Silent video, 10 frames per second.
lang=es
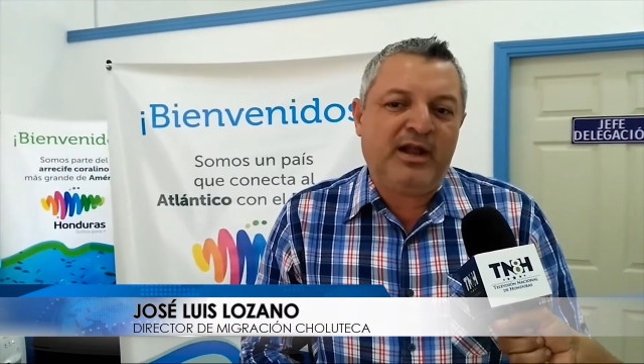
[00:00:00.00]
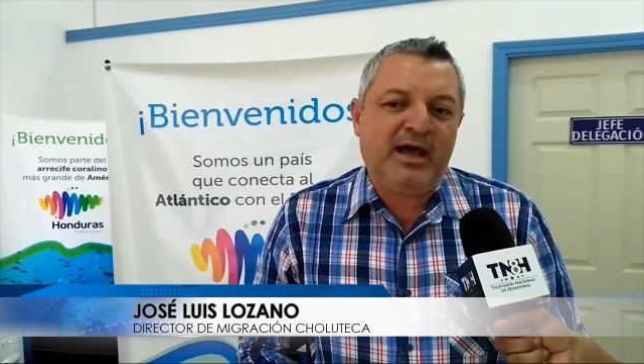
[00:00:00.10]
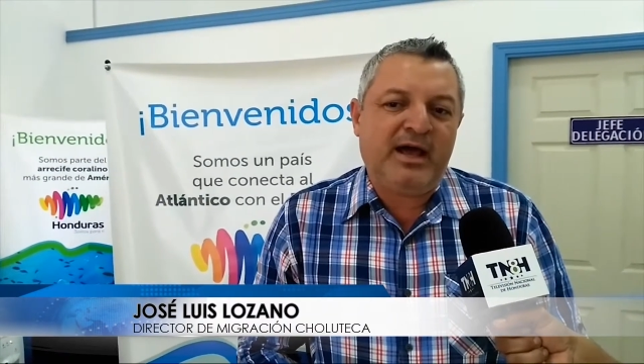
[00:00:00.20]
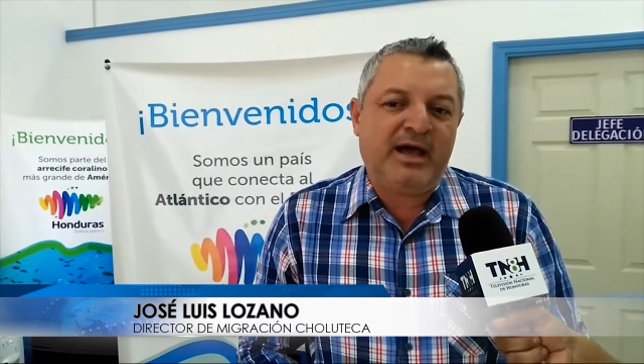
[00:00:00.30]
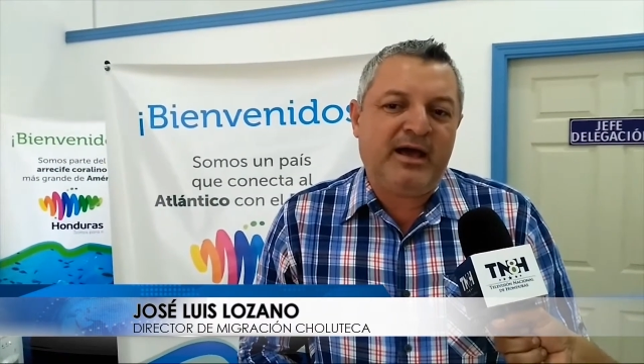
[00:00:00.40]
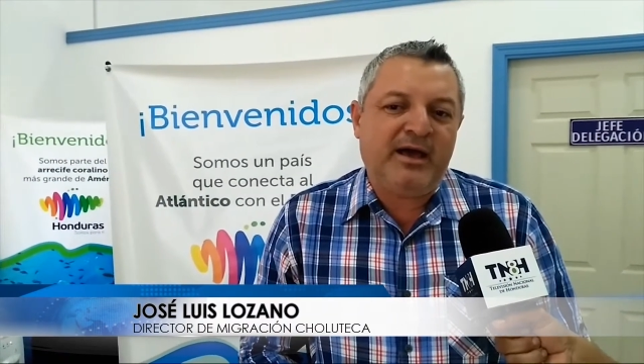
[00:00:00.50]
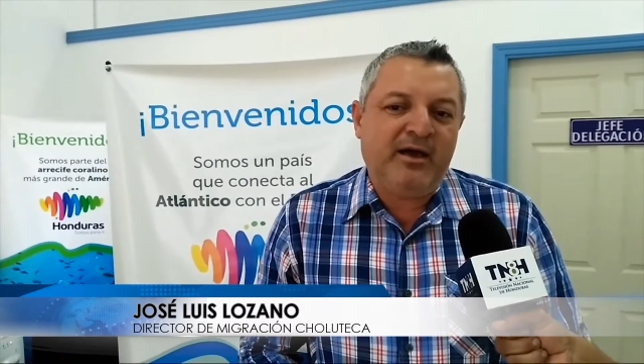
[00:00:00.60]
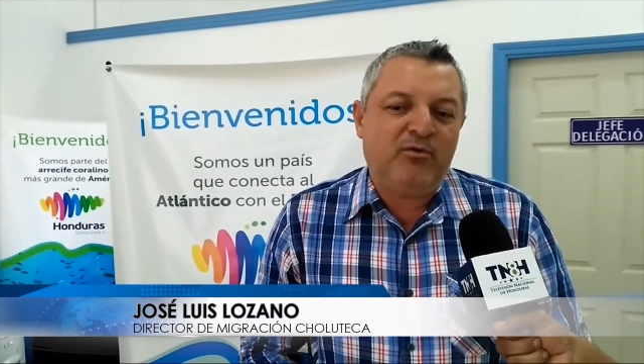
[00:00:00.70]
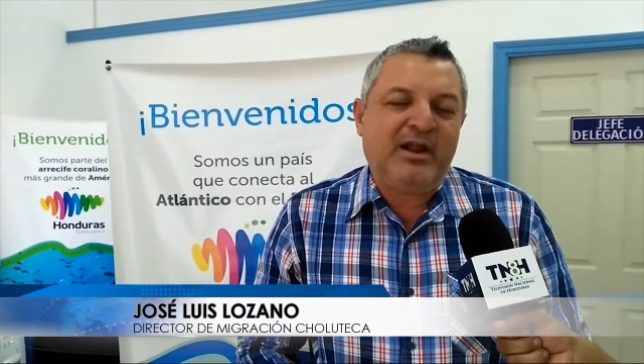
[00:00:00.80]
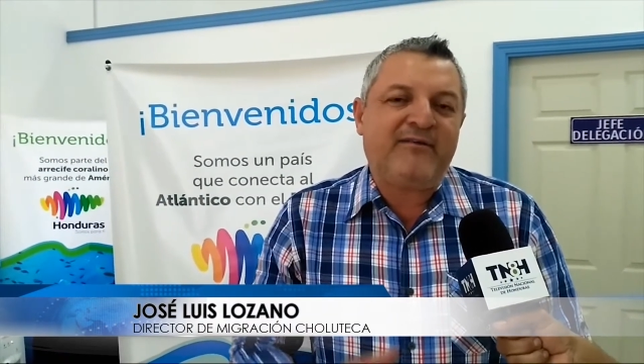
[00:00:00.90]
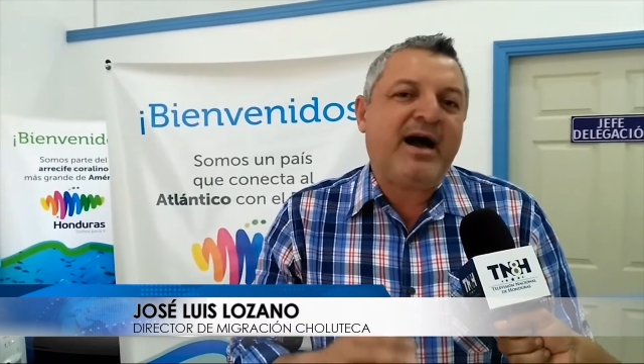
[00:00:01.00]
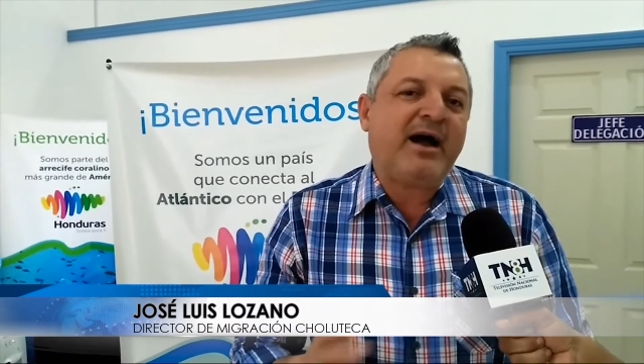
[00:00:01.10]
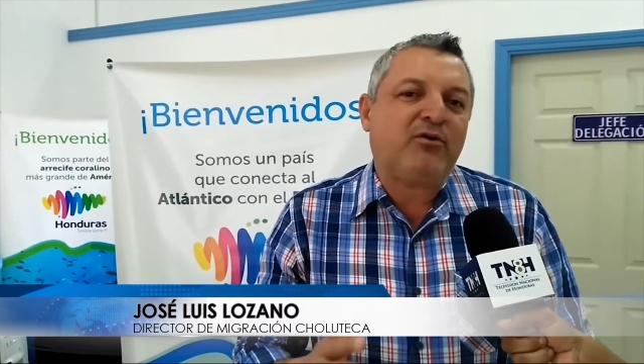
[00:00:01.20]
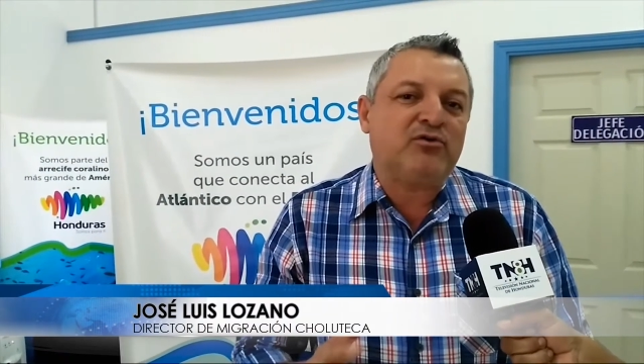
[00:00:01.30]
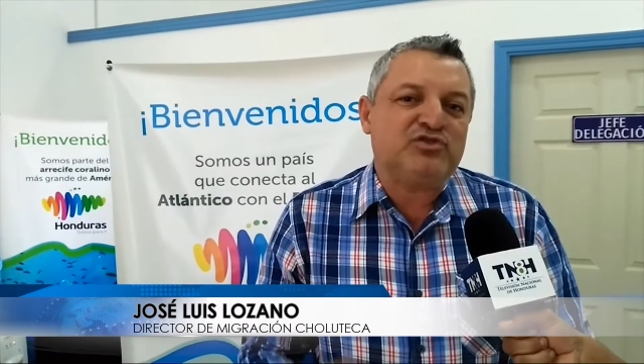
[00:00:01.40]
una, una
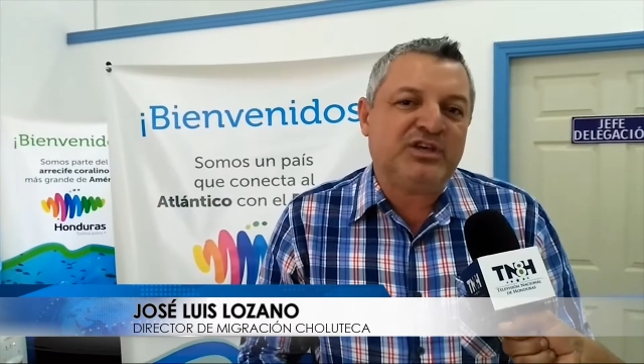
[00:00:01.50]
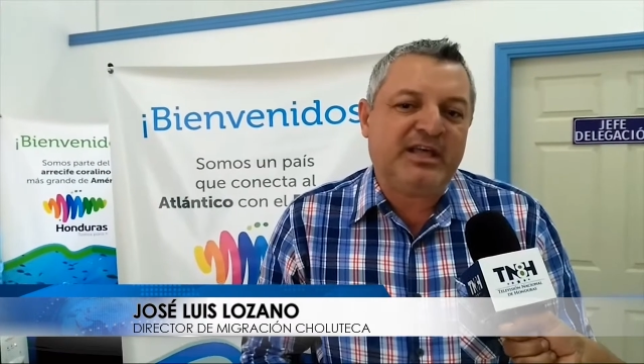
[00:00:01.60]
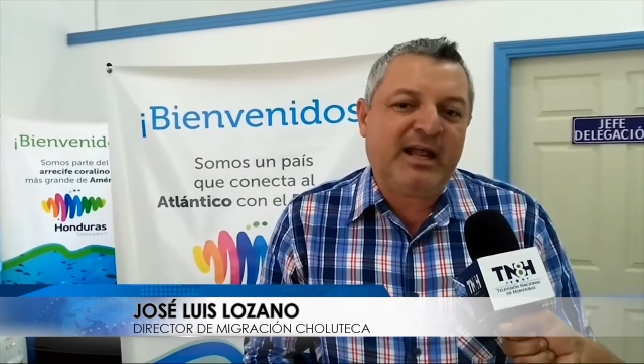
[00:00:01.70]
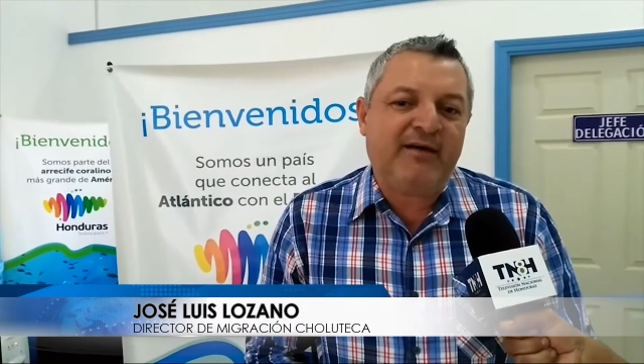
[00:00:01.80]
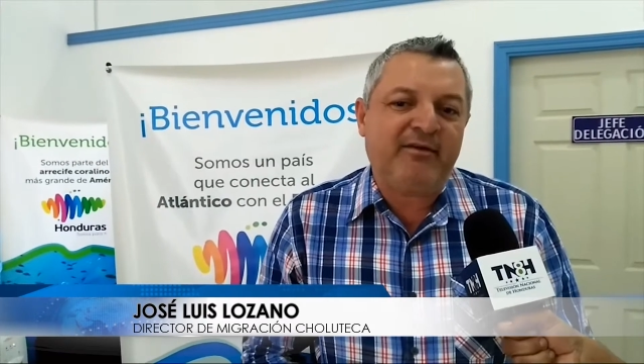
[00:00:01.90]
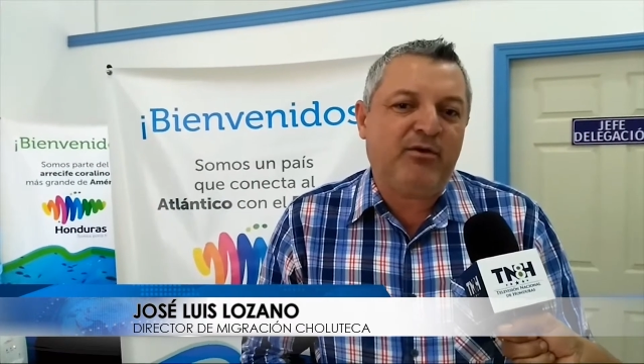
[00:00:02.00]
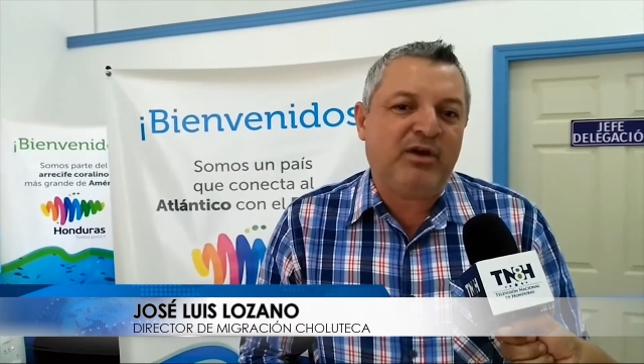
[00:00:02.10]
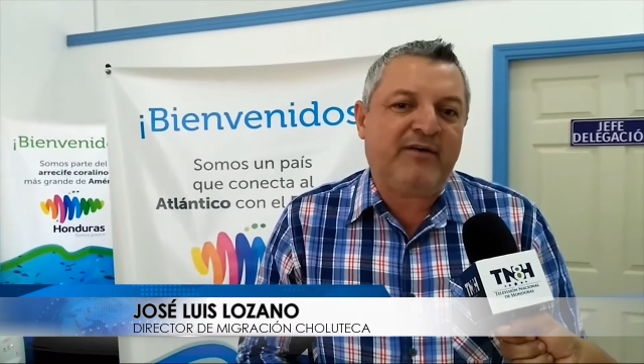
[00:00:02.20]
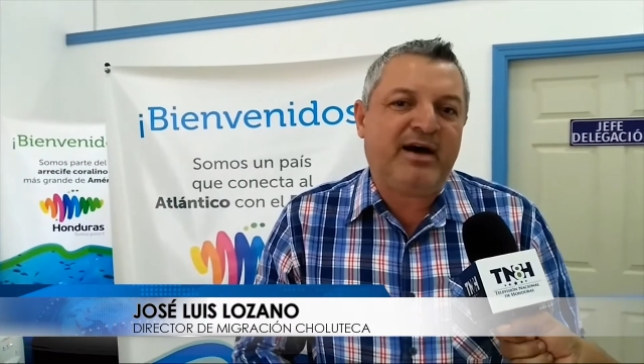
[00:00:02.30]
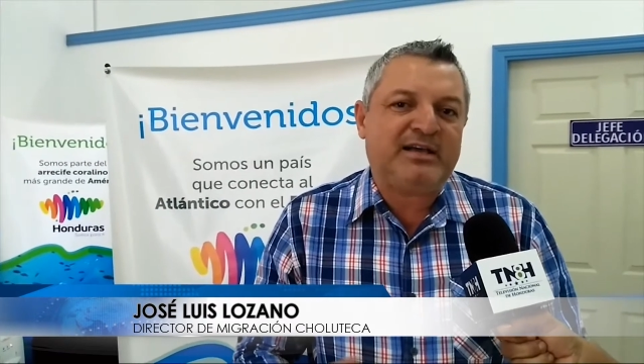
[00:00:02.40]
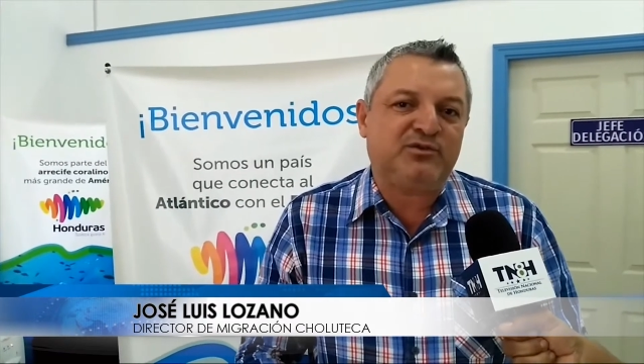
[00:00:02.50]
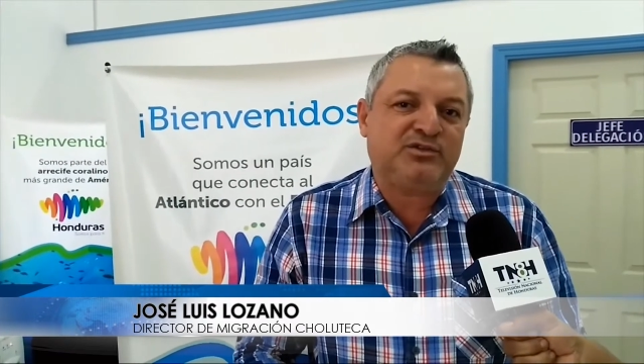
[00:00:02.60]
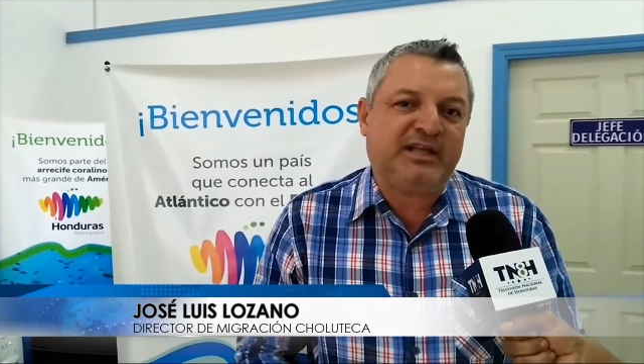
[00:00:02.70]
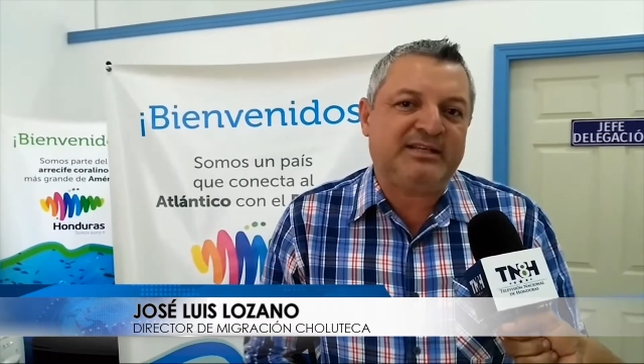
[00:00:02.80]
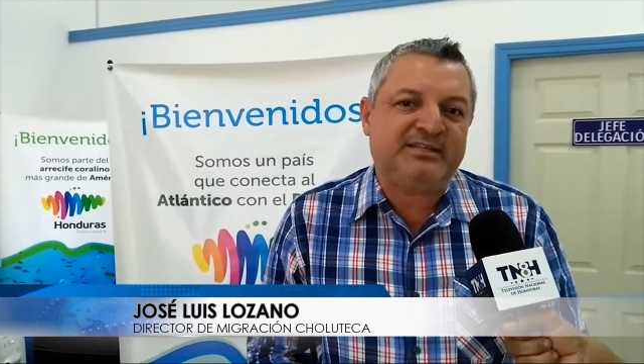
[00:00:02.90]
baja considerable, una baja
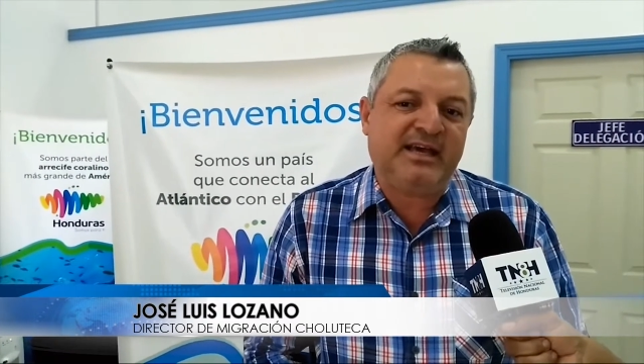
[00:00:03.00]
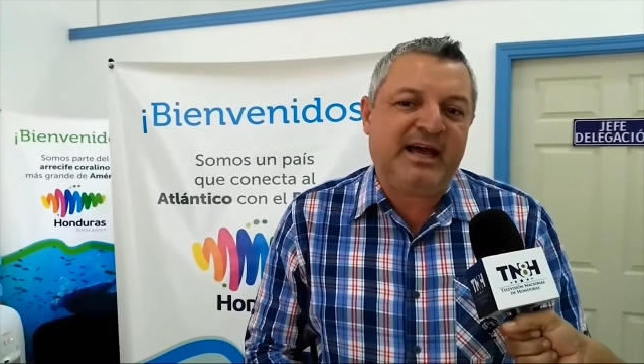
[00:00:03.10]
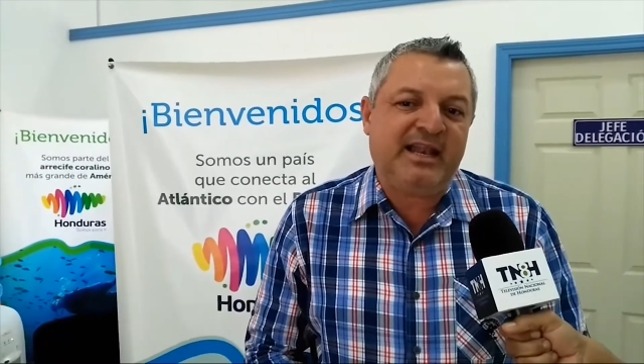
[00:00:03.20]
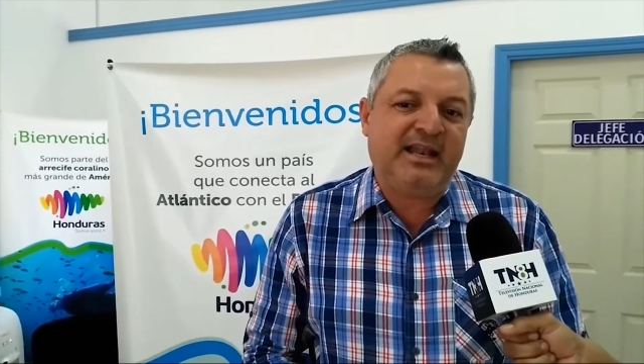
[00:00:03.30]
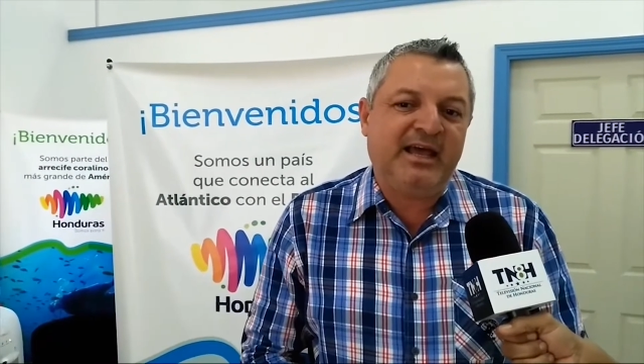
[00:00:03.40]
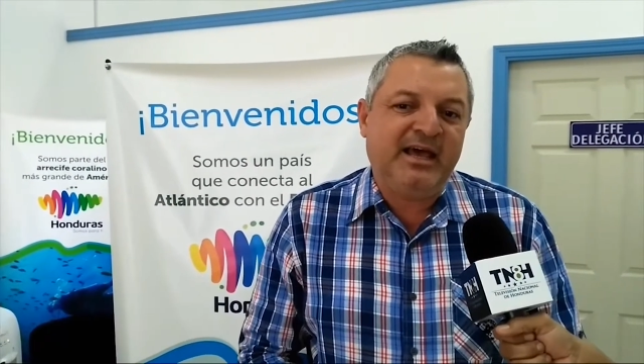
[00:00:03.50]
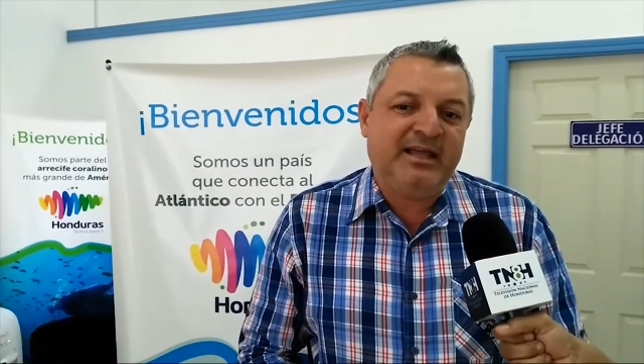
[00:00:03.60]
sustancial